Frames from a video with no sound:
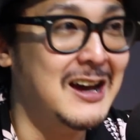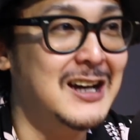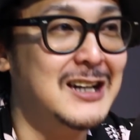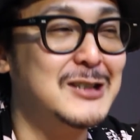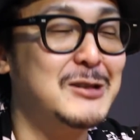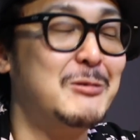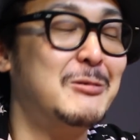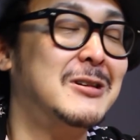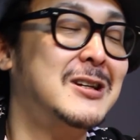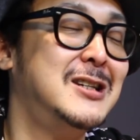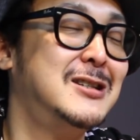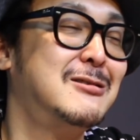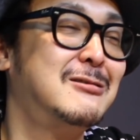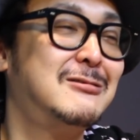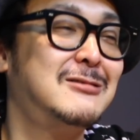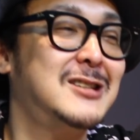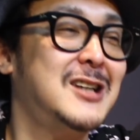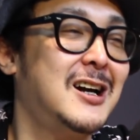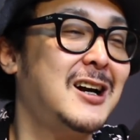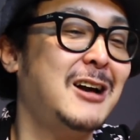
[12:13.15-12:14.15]
うん、その貴
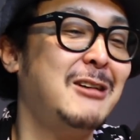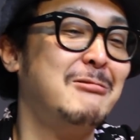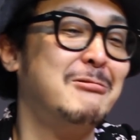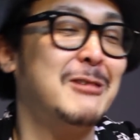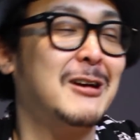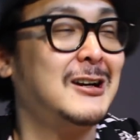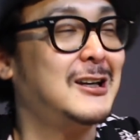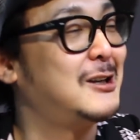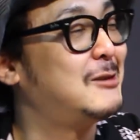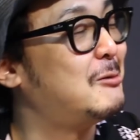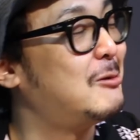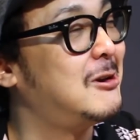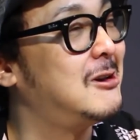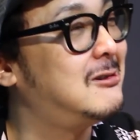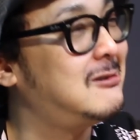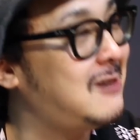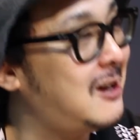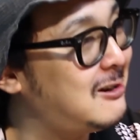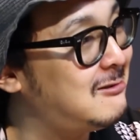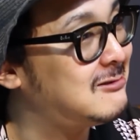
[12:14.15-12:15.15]
族社会の中でどれ
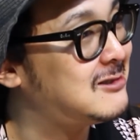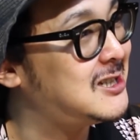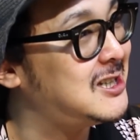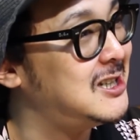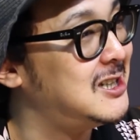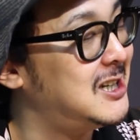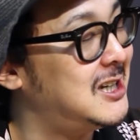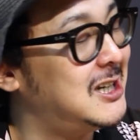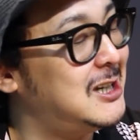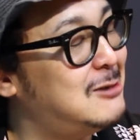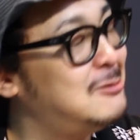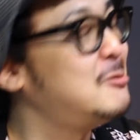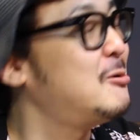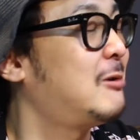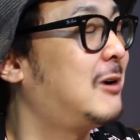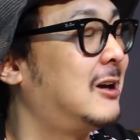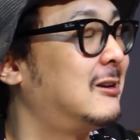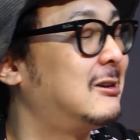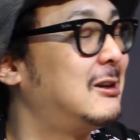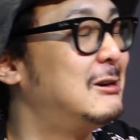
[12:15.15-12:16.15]
ぐらいの地位にいるの
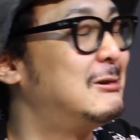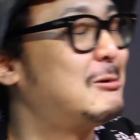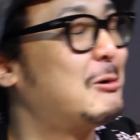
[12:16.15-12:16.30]
かってい